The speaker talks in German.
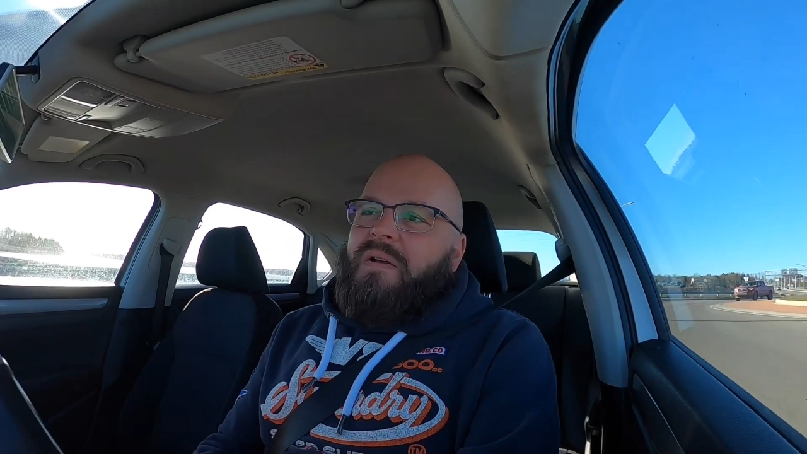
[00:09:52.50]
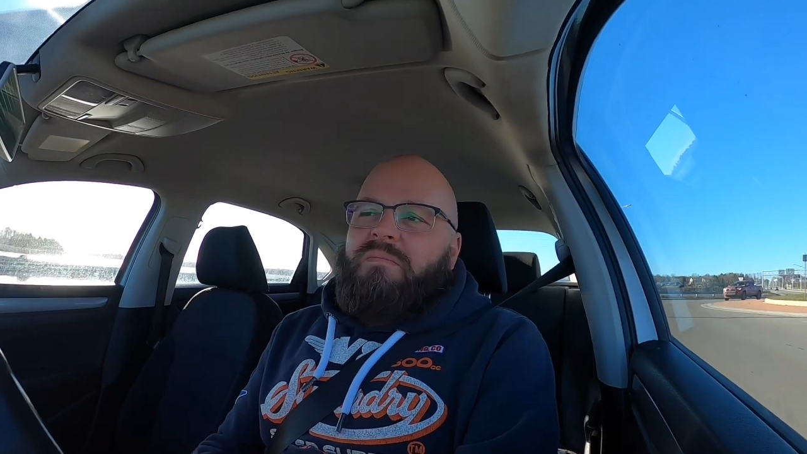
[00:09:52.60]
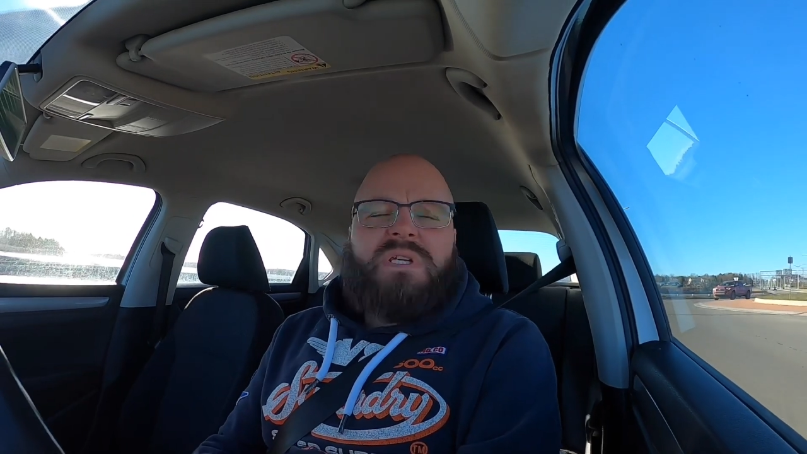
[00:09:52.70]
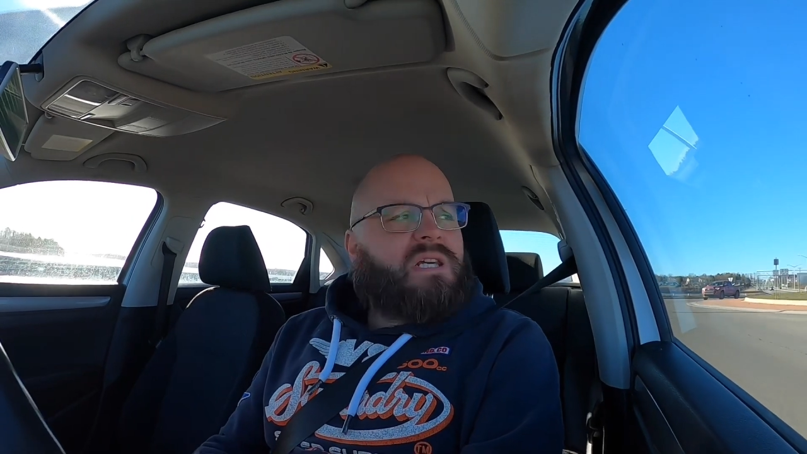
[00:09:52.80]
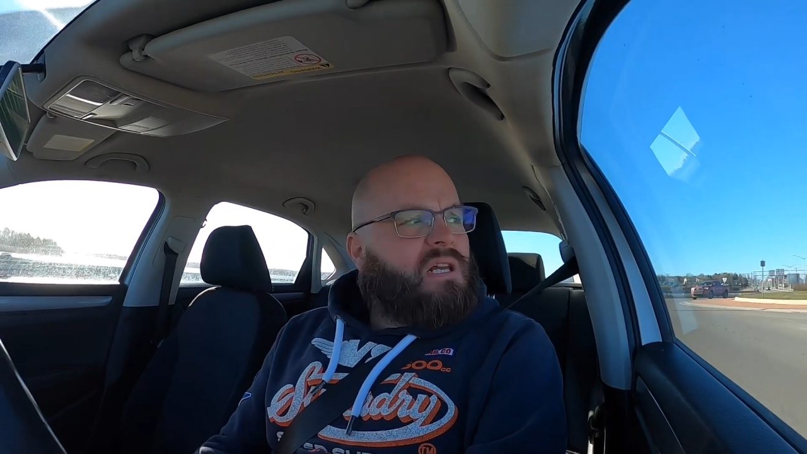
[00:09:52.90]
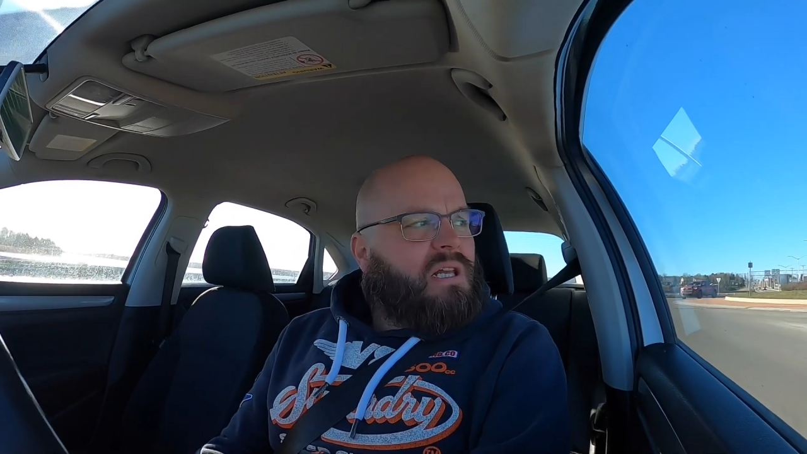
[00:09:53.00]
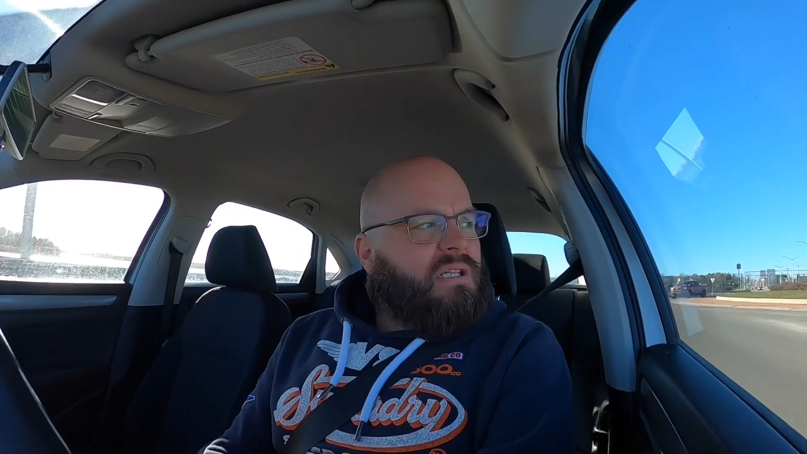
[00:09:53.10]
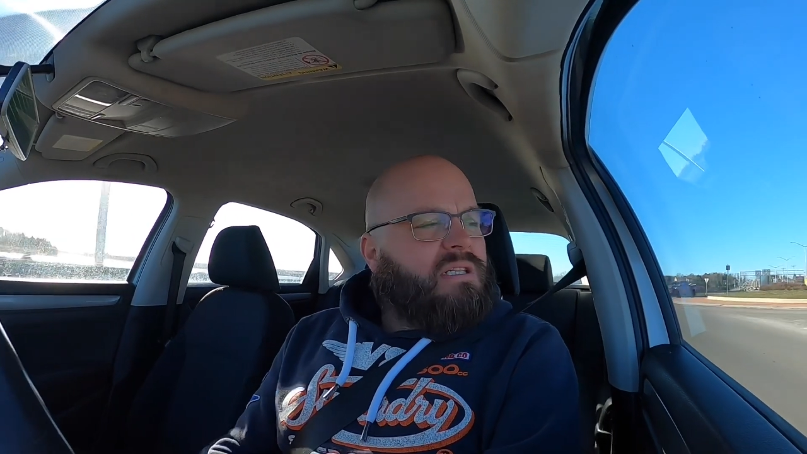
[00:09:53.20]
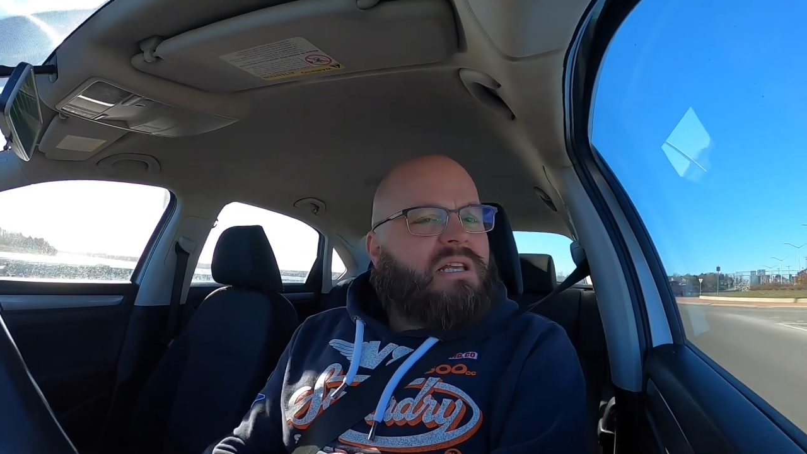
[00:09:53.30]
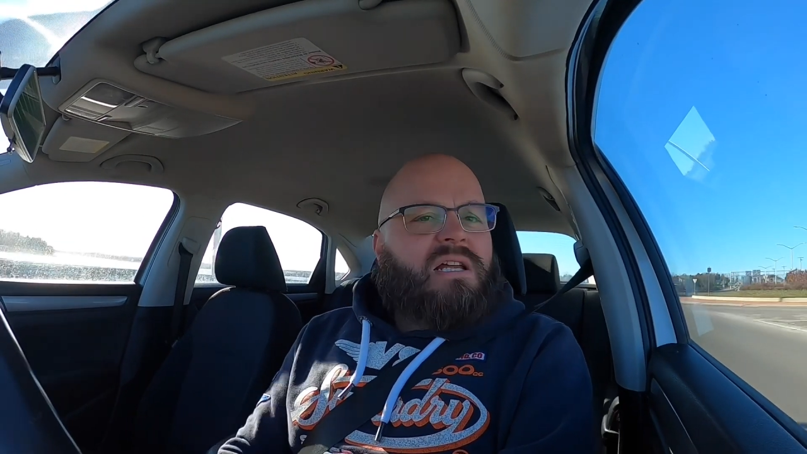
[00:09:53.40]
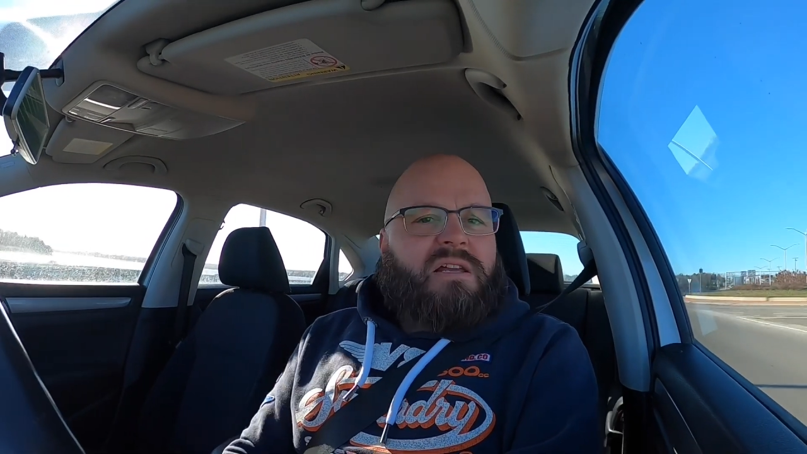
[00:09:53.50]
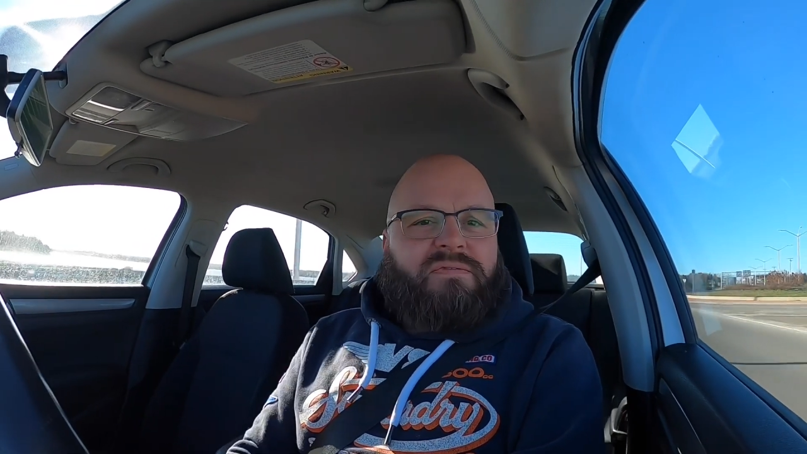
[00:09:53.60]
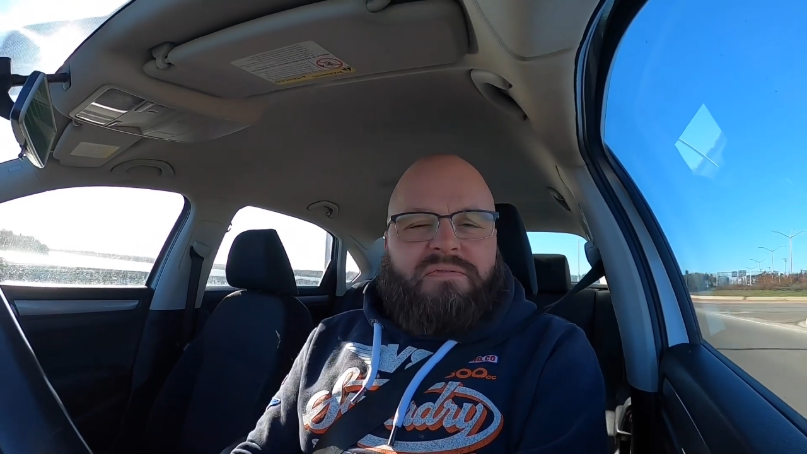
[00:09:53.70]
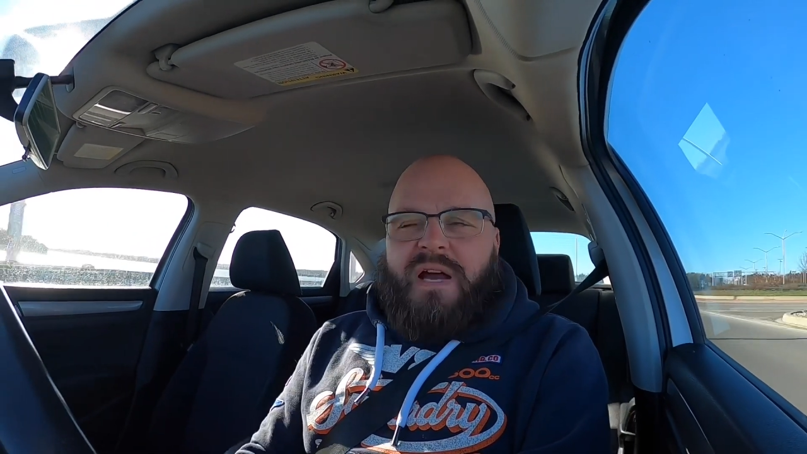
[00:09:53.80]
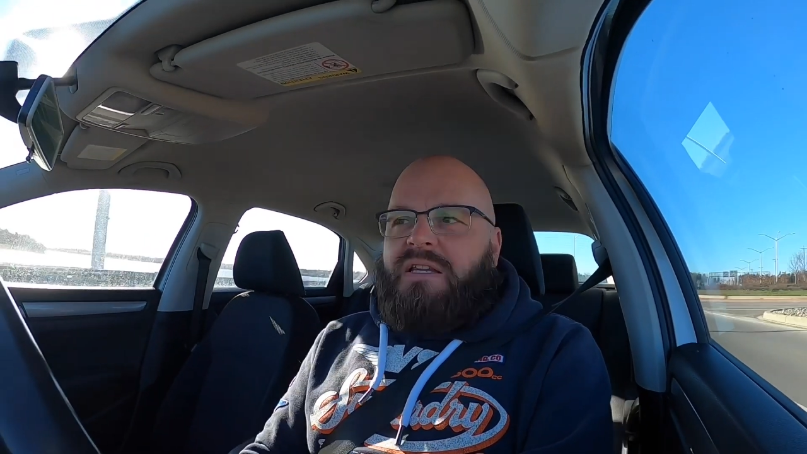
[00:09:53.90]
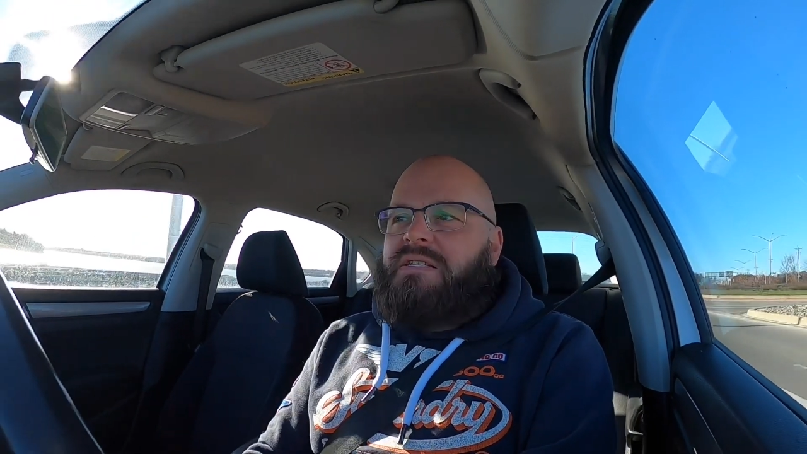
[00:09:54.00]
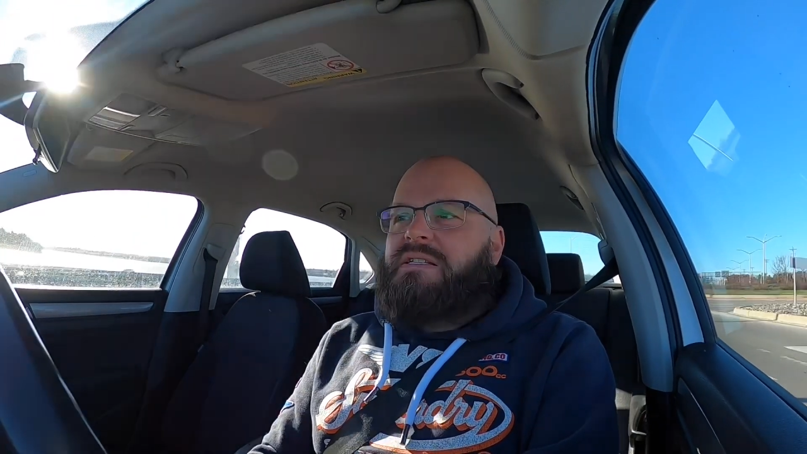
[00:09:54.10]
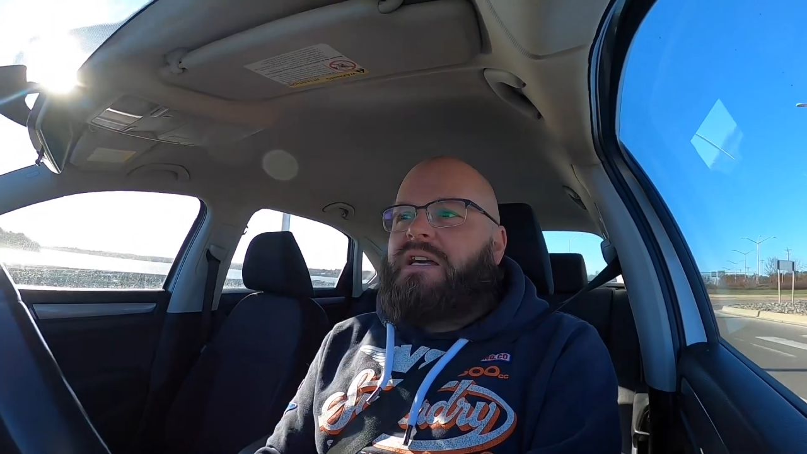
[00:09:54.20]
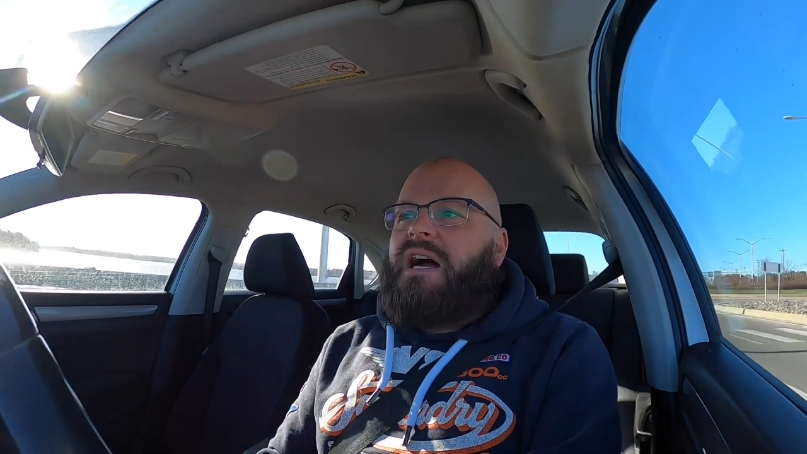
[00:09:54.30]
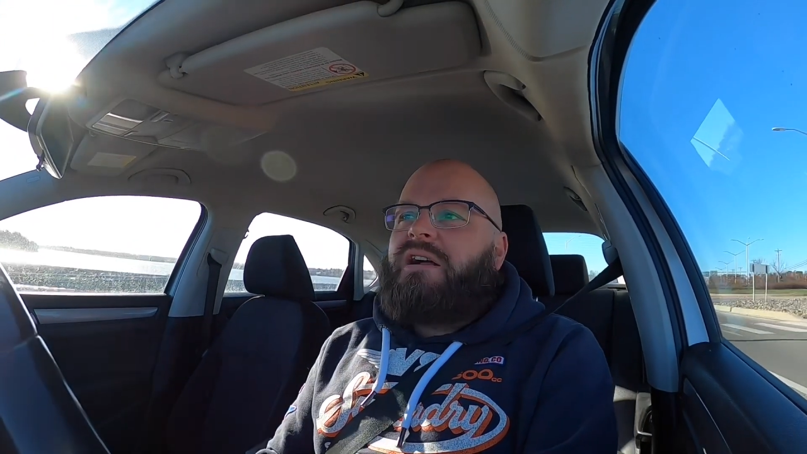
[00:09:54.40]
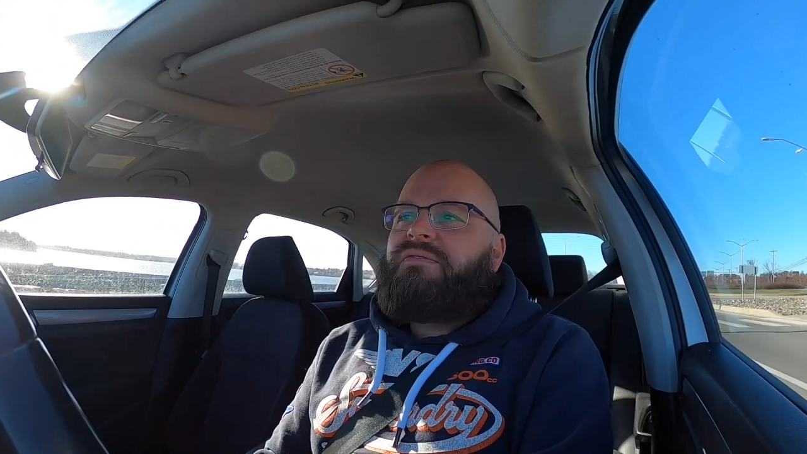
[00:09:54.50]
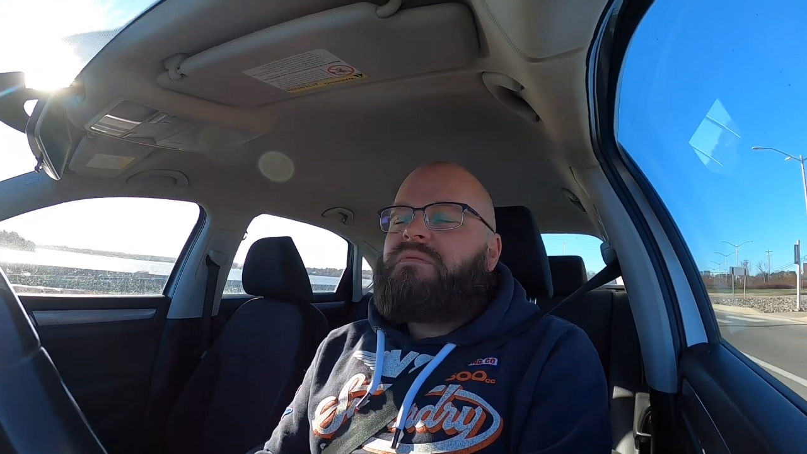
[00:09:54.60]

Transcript: Michael hat gesagt, er hat das egal